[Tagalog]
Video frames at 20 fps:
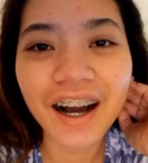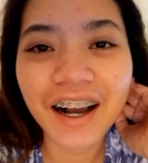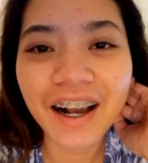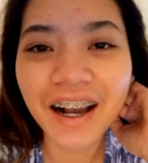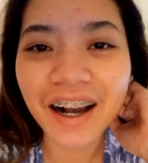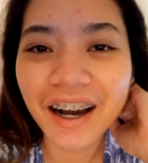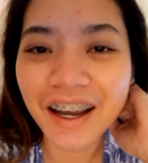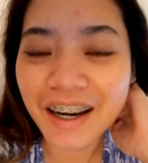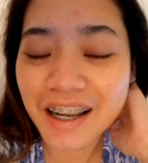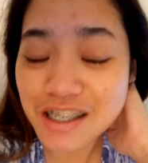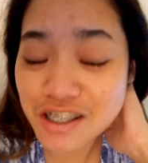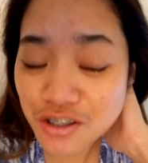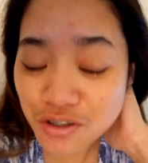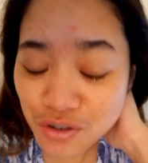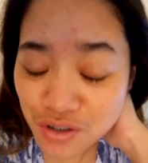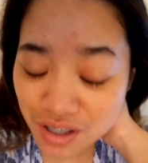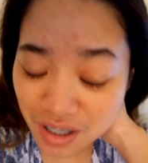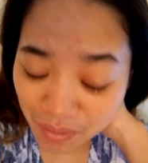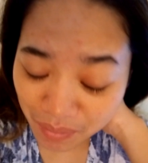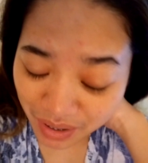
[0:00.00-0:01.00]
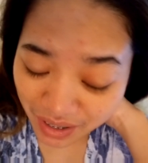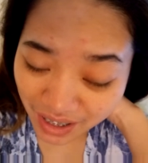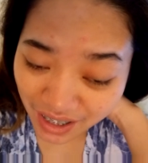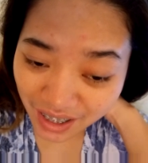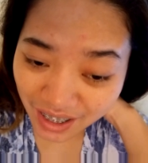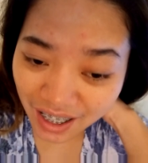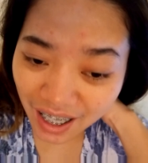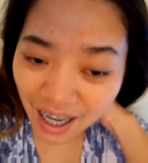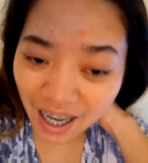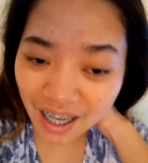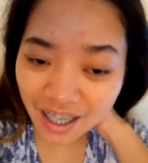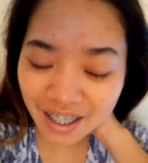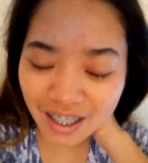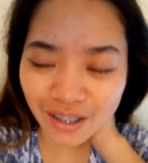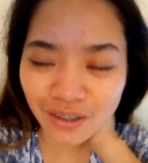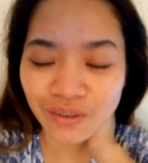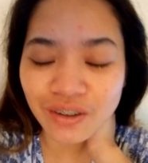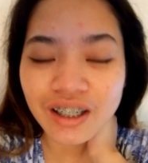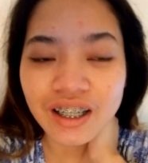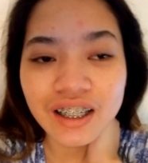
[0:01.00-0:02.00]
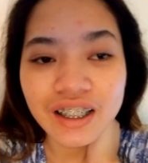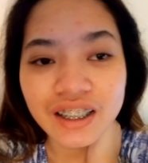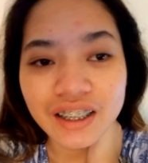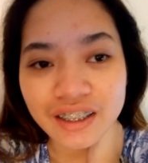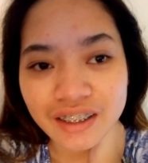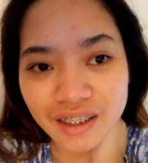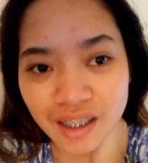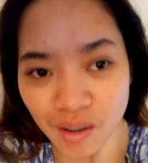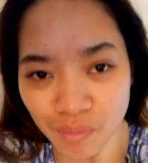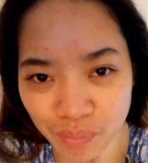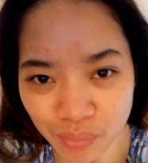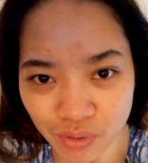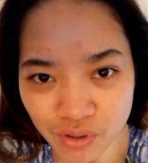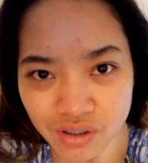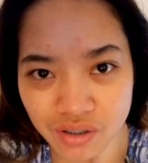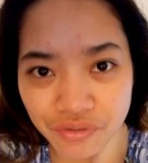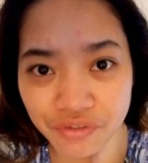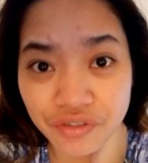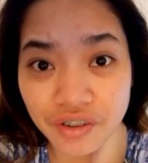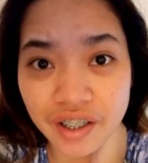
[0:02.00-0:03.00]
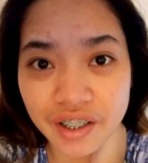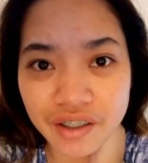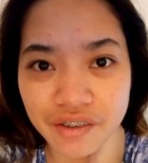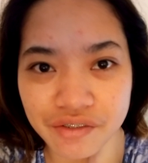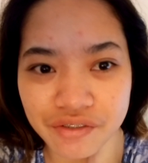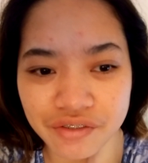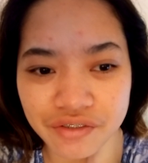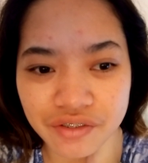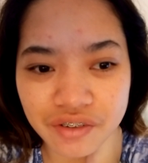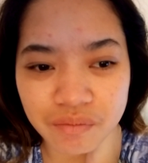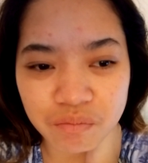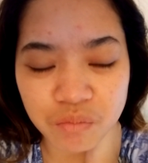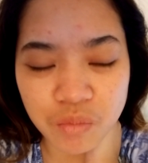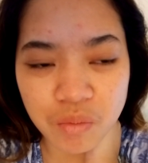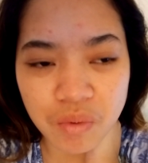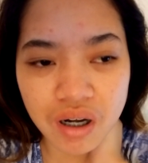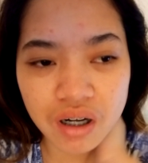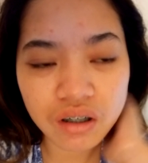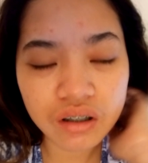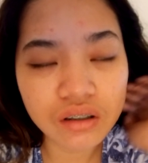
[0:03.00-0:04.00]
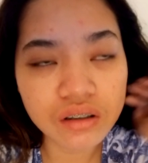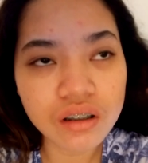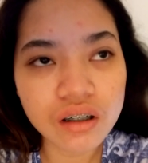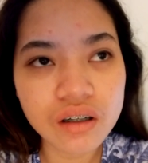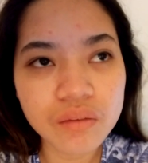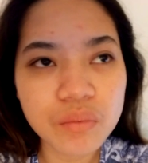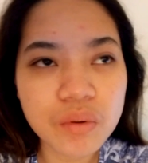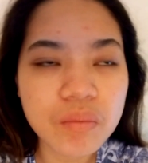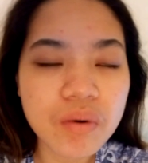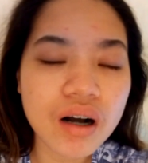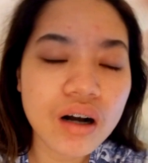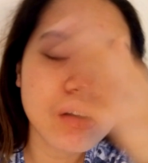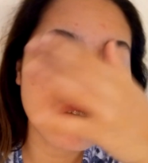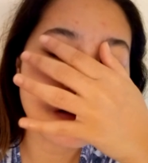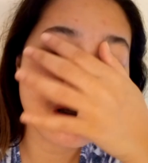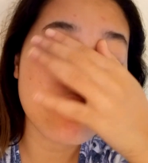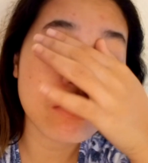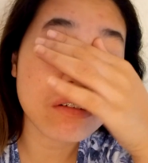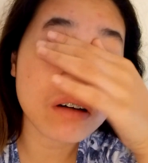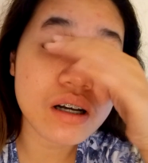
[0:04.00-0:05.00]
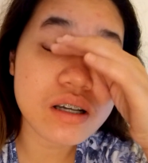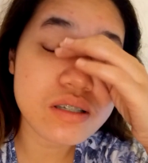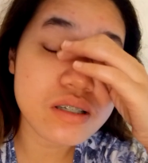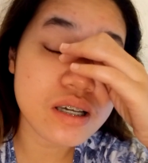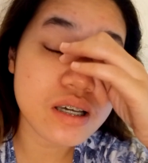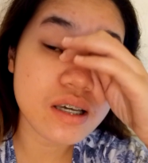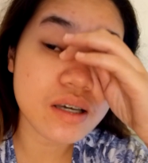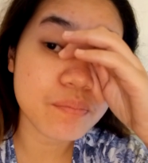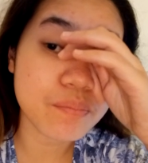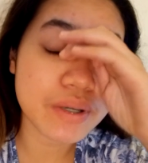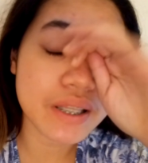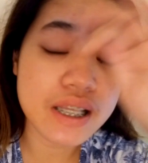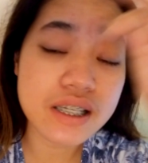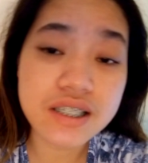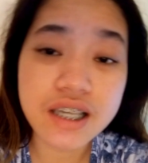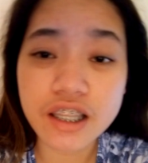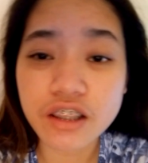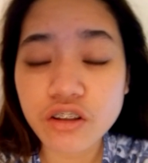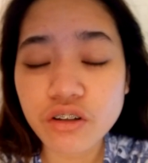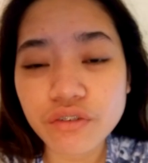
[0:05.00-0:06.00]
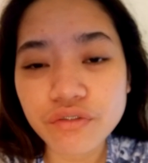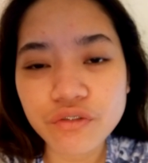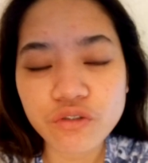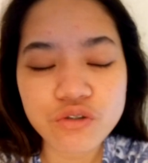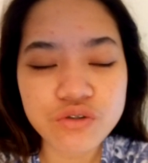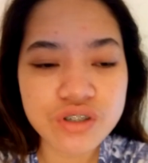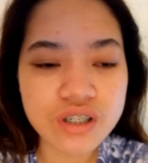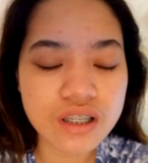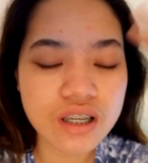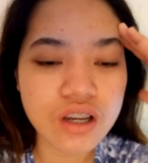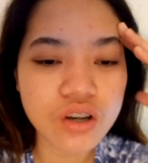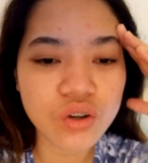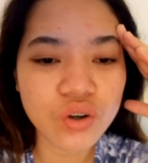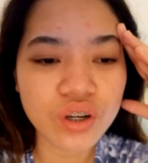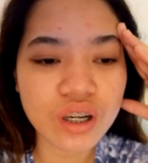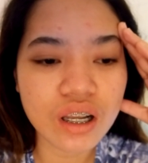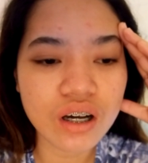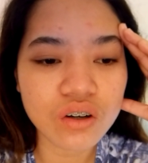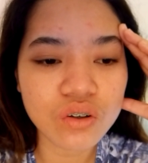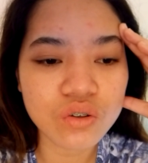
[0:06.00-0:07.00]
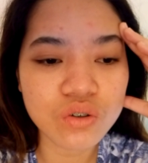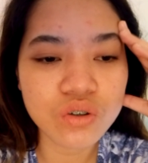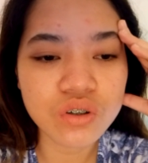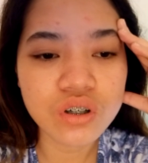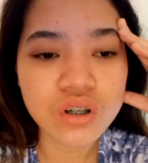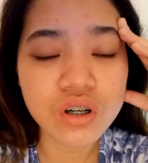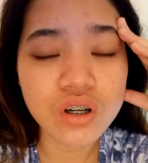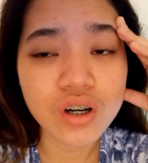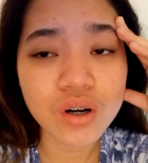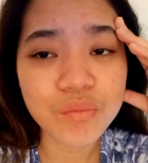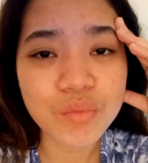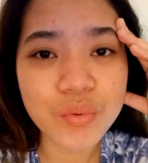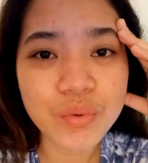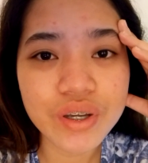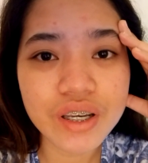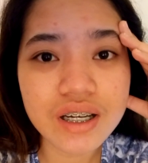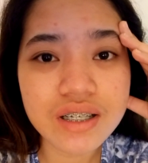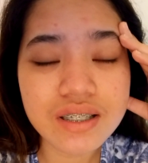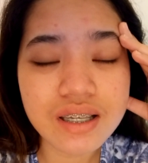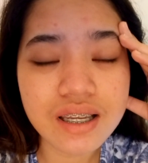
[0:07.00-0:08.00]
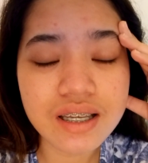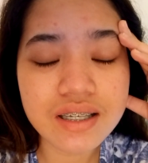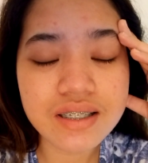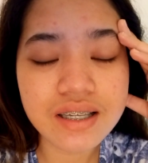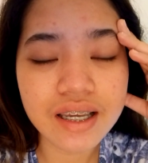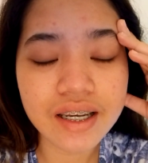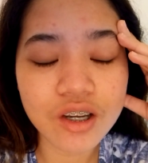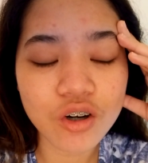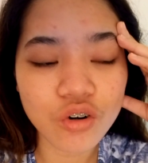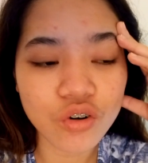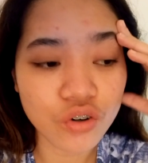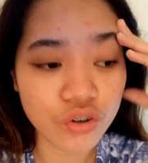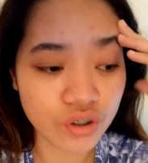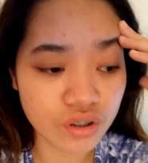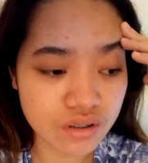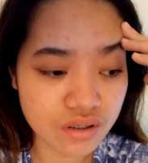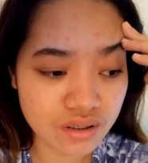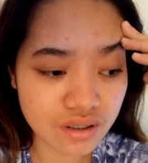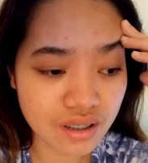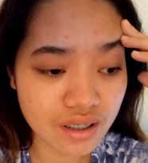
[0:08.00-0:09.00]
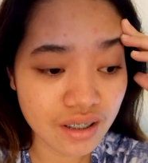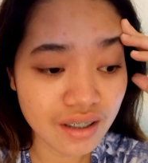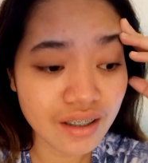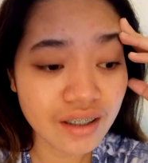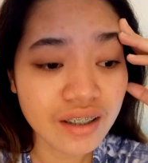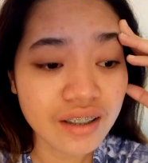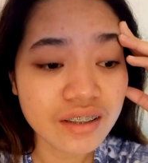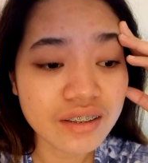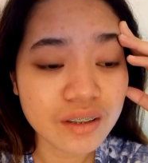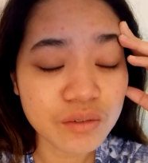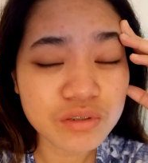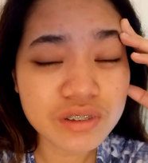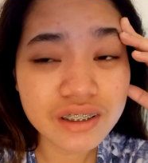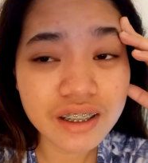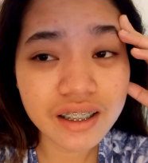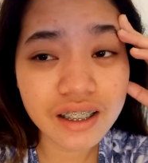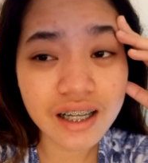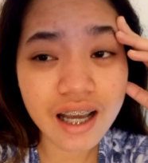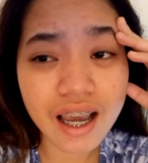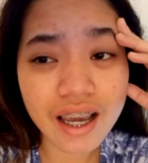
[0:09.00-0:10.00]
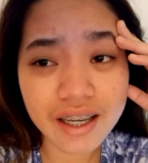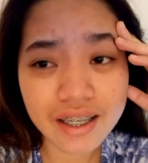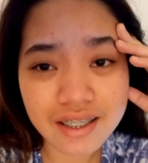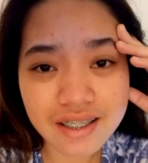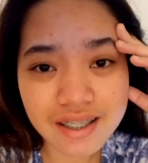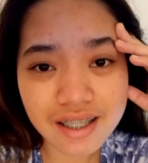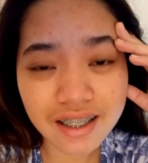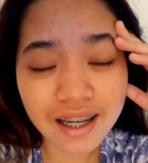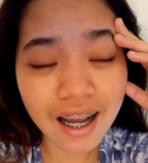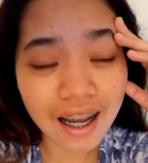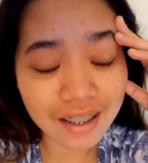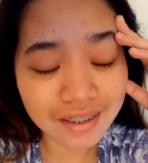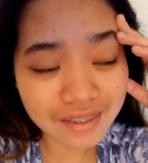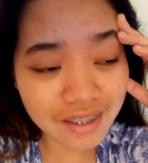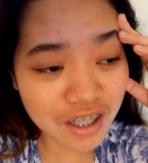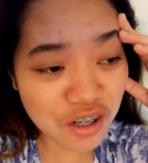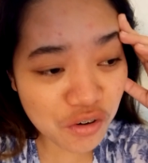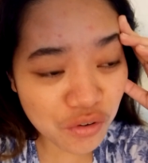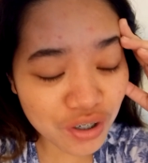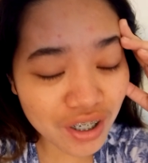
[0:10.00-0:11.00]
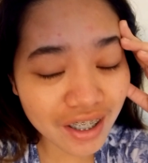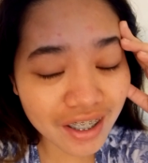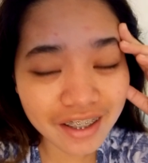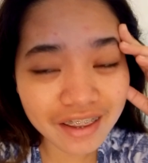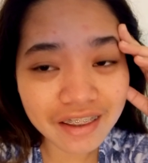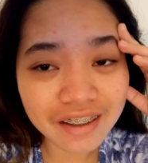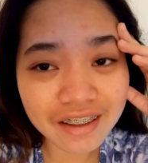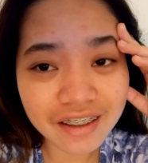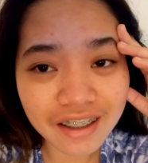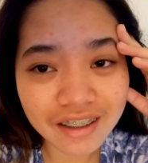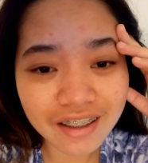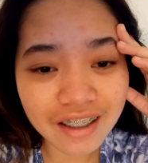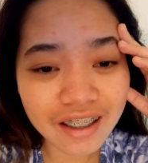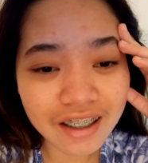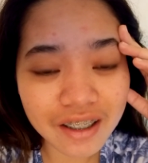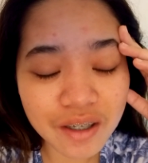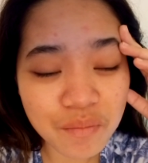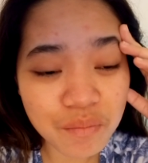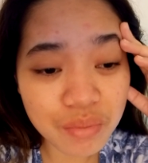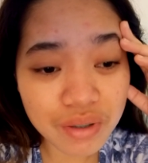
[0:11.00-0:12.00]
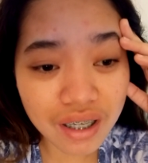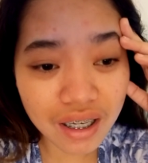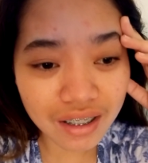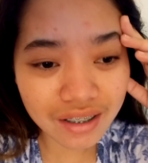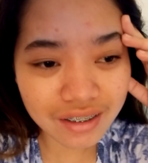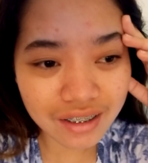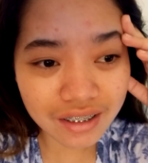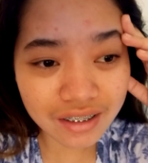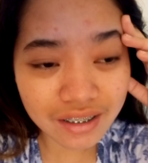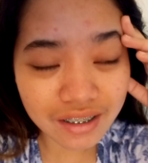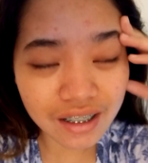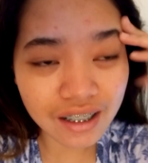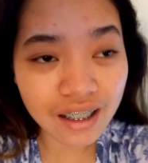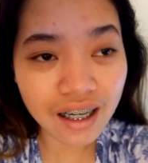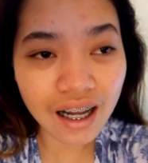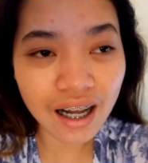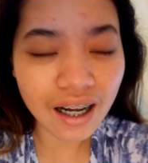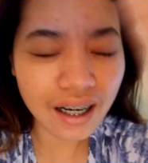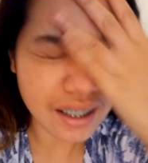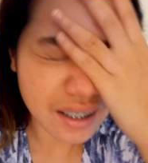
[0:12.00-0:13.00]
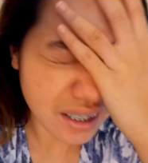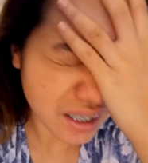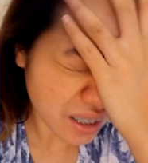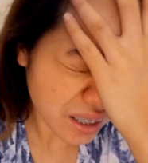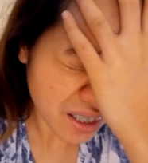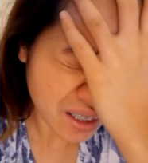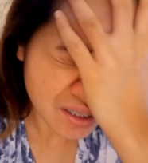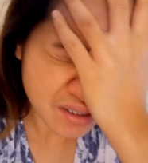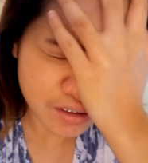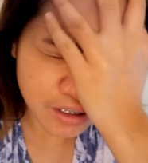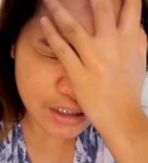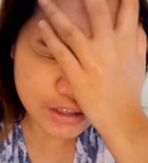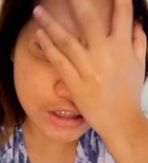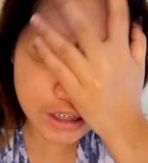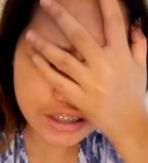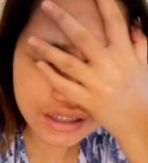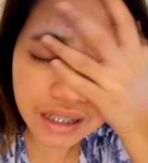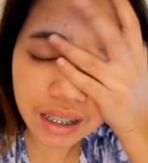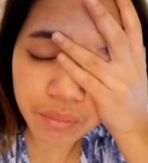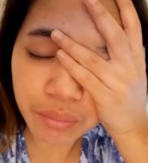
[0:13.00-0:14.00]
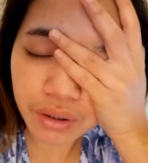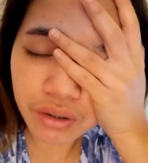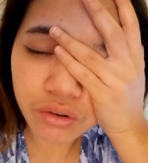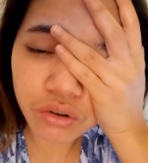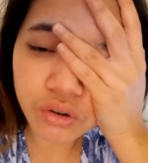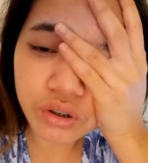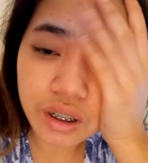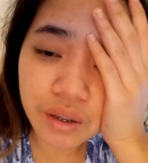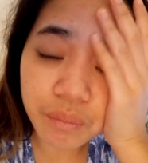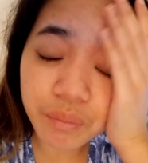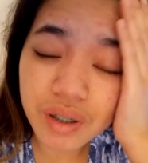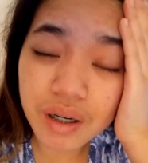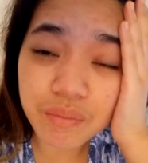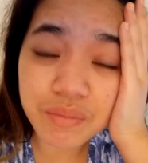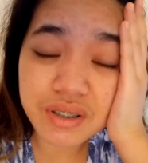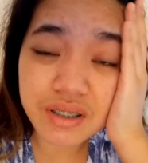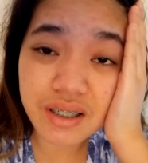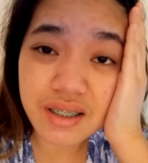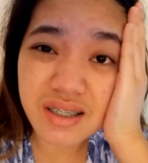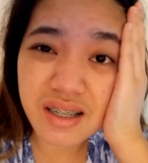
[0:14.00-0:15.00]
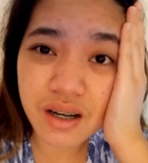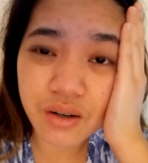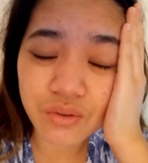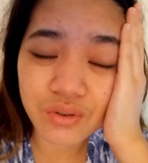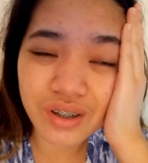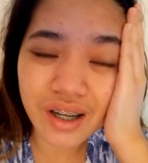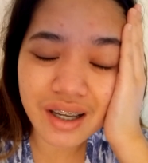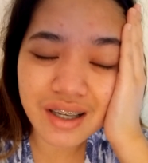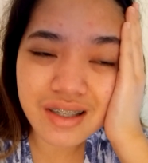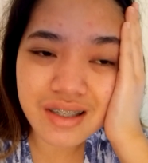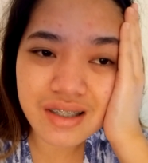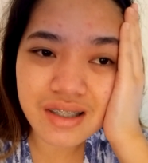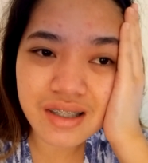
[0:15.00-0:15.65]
hanggang alas dos ng madaling araw. Tapos, 5, bumang, uh, ah, bumangon ako kasi pinasend off ko sila lola ko. Umuwi na sila sa Ilocos. Tapos ni guys, taga-atay ako ng internet talaga ng PLDT ang aga. Kasi sabi ko, nag-promise kasi ako guys